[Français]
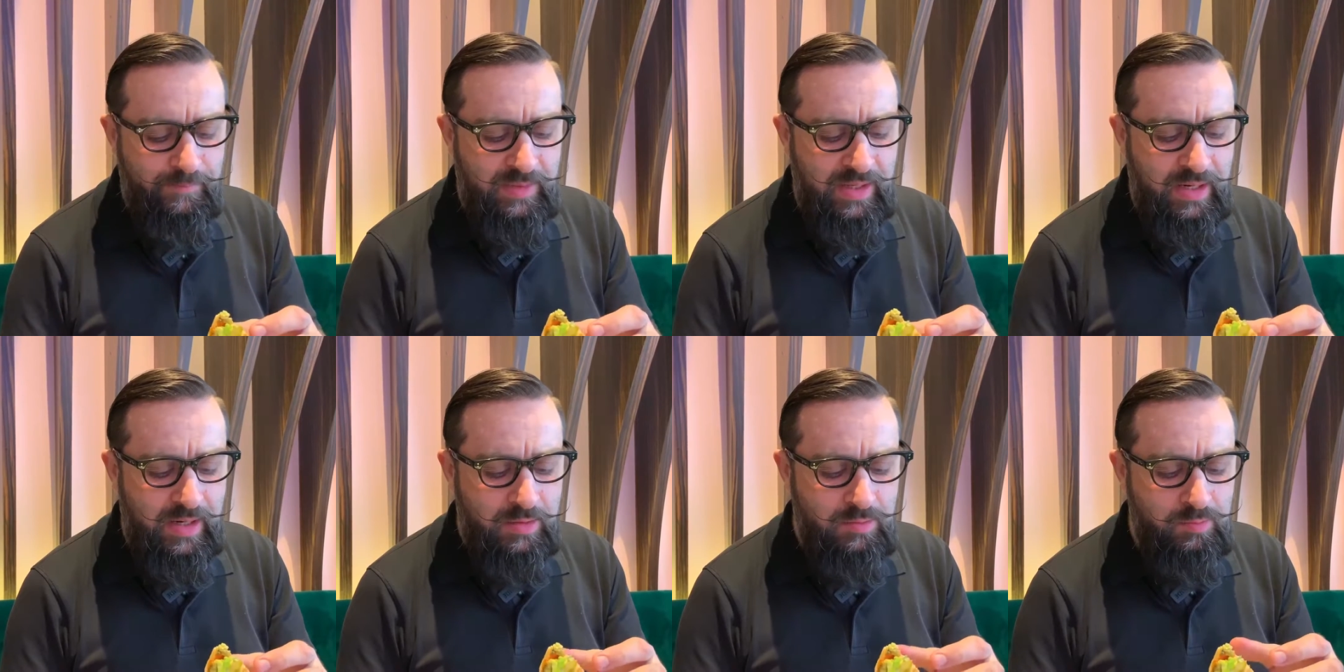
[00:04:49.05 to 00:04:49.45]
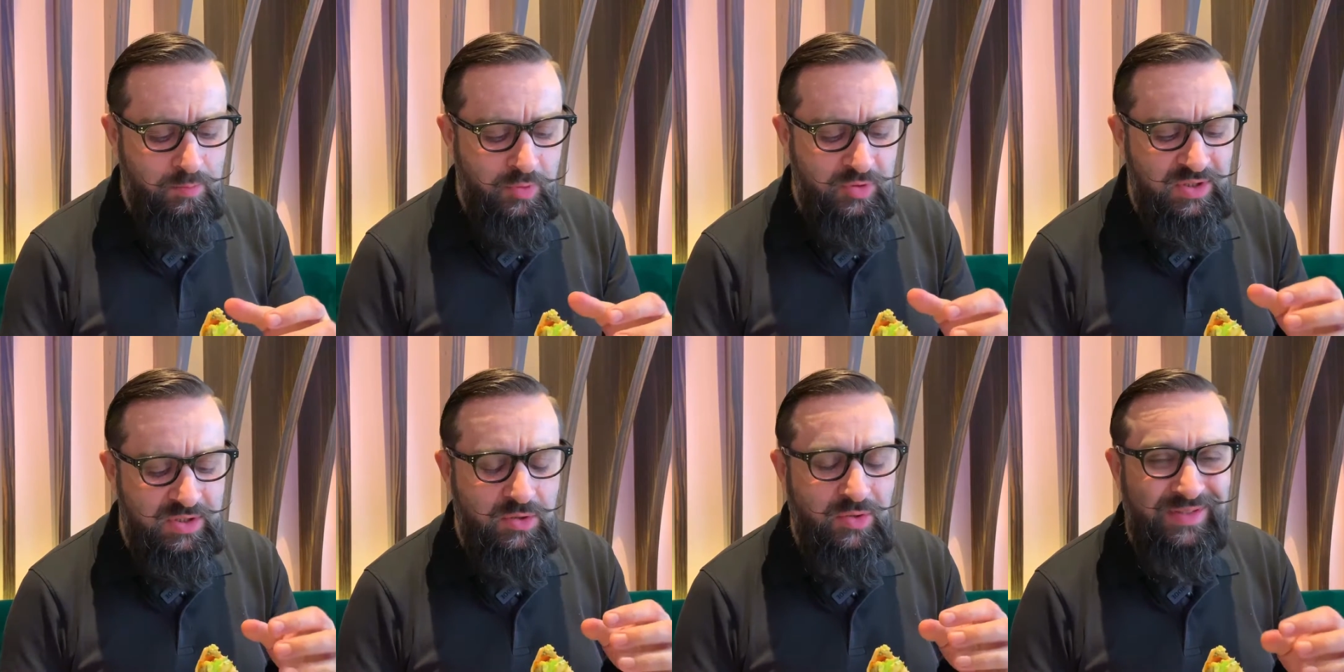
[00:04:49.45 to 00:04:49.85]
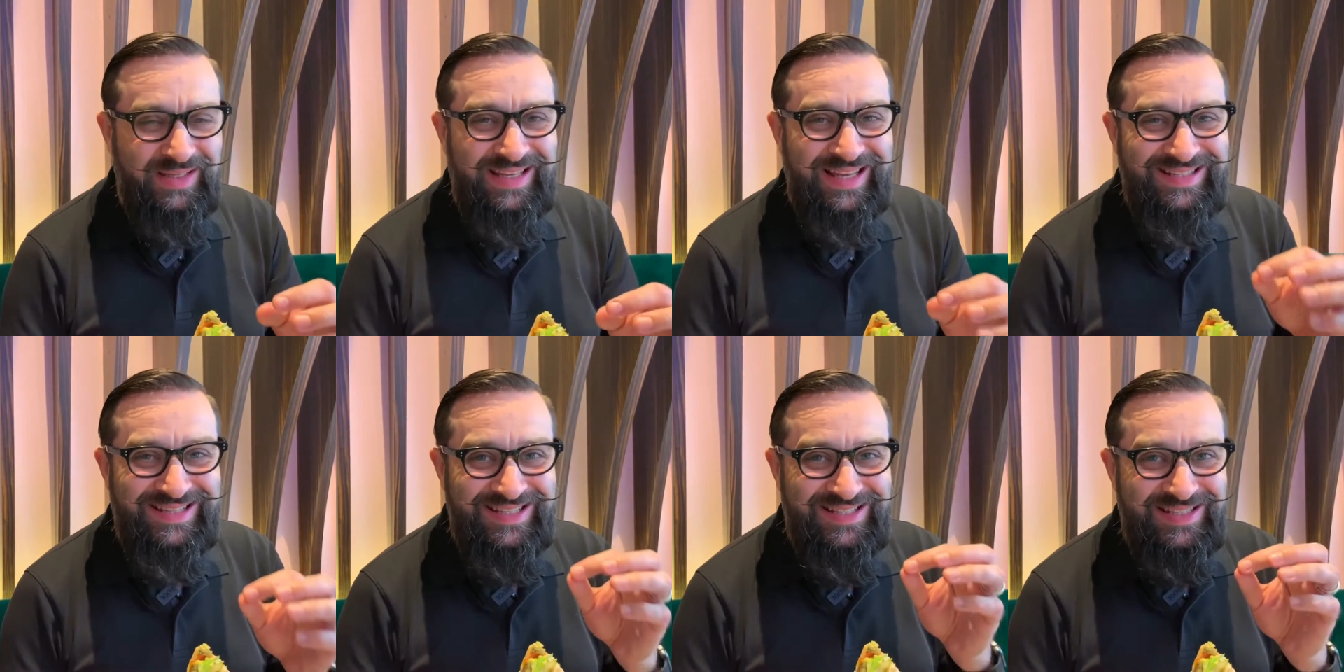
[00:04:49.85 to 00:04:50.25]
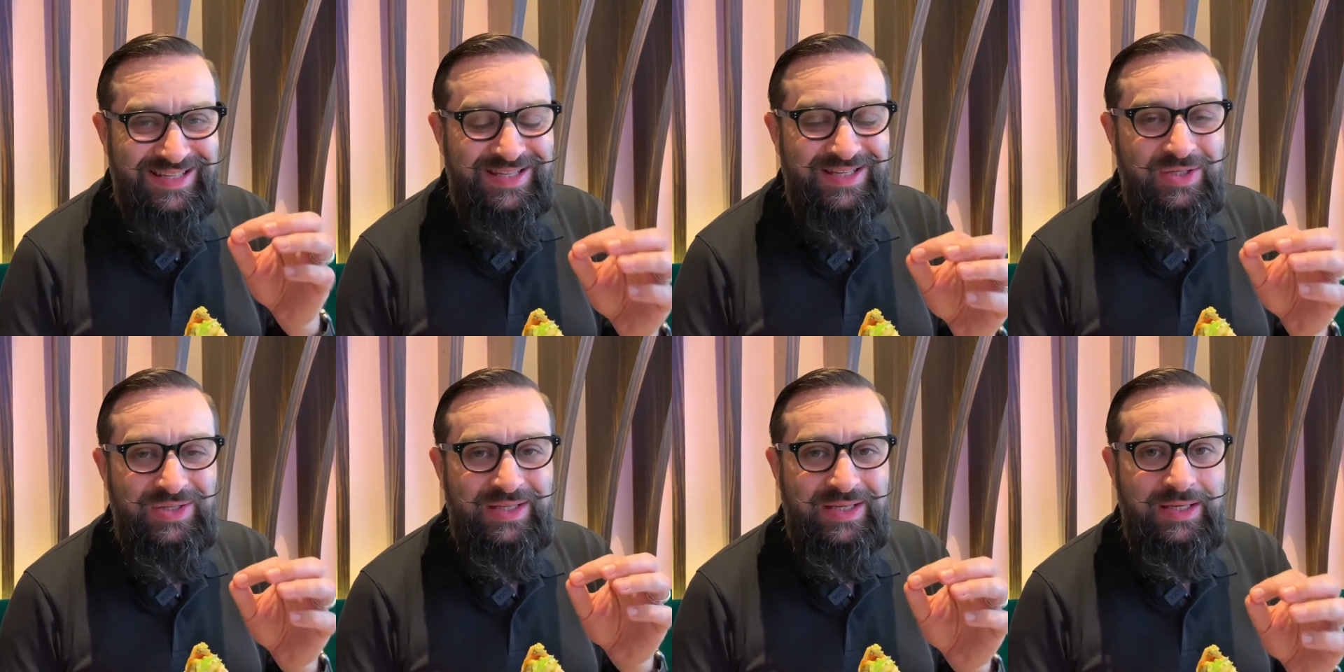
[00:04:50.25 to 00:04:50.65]
elle a une petite note
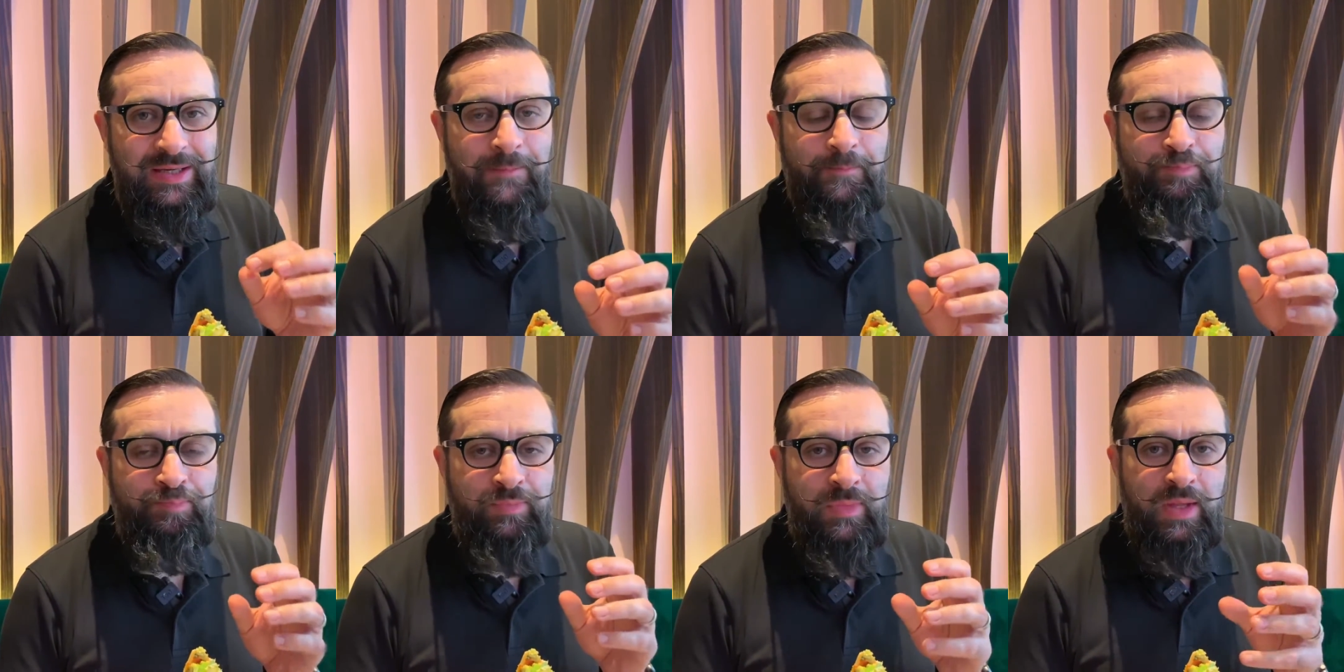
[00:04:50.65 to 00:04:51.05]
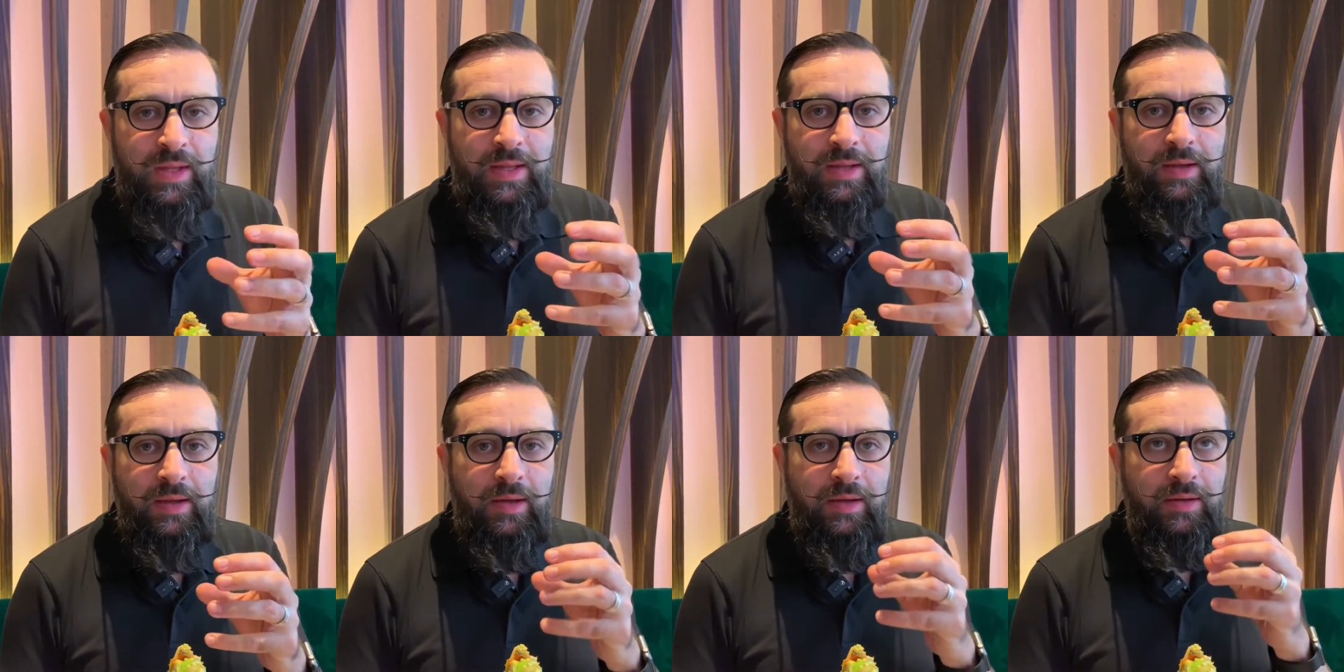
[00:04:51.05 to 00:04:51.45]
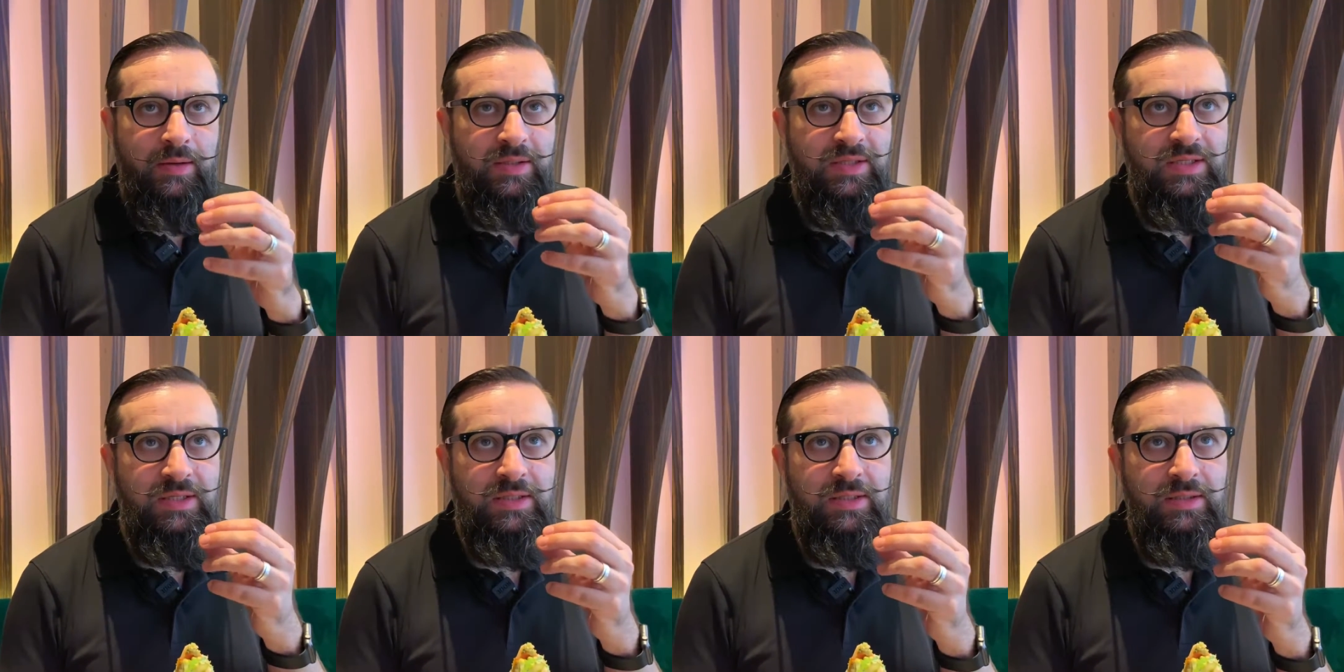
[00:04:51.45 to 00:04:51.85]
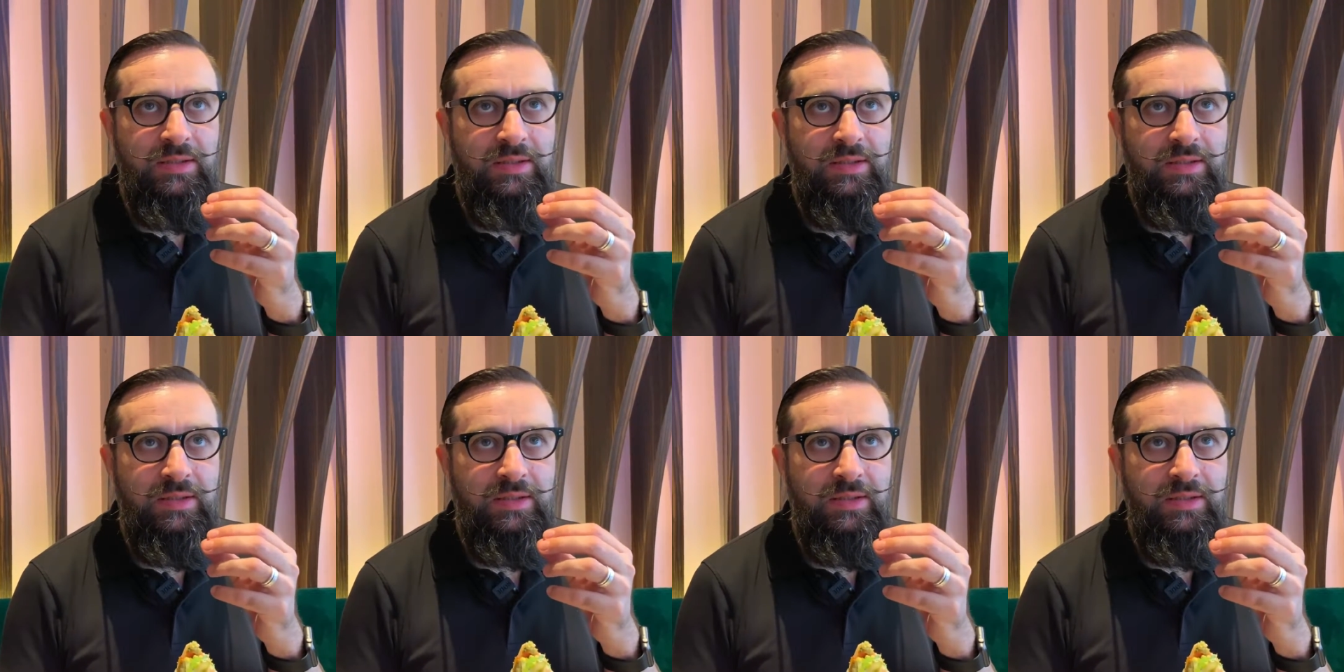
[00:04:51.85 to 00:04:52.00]
d'acidité euh, qui,